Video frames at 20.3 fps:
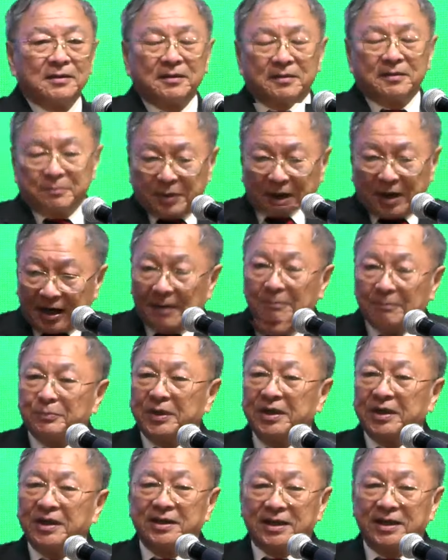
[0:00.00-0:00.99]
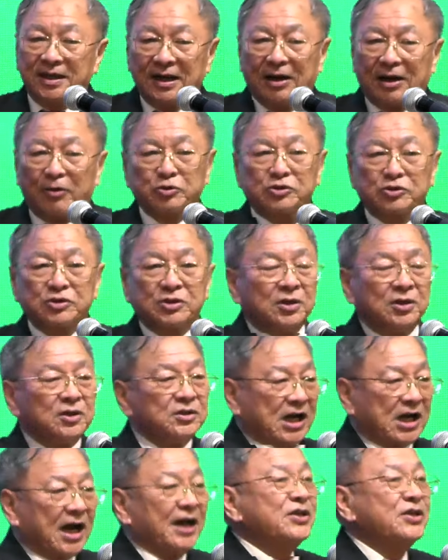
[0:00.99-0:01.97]
พระคัมภีร์ที่เรา
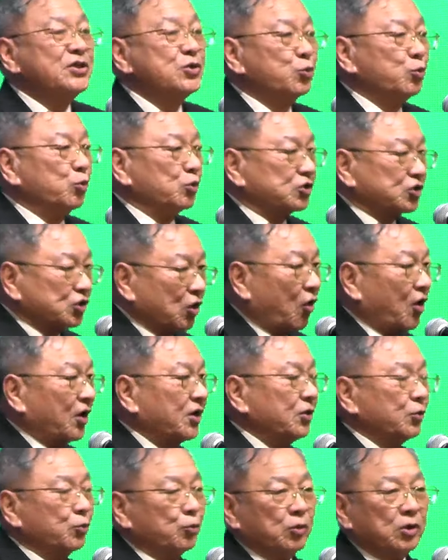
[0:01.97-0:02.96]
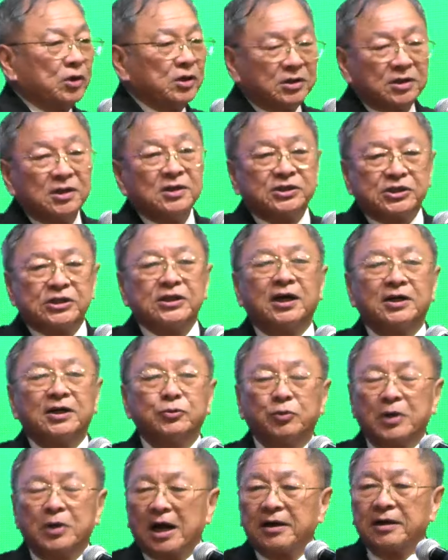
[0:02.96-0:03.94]
ใช้อยู่สอนอยู่หรือเชื่ออ
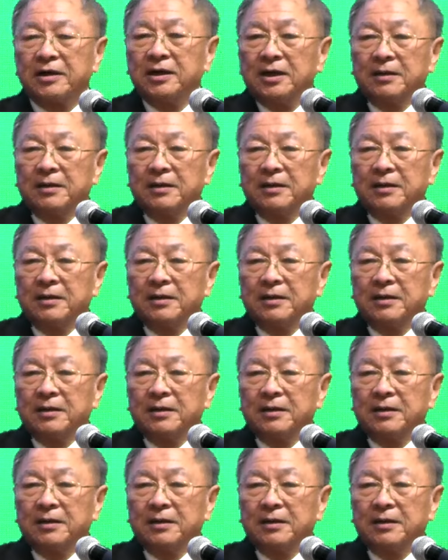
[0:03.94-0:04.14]
ยู่นั้น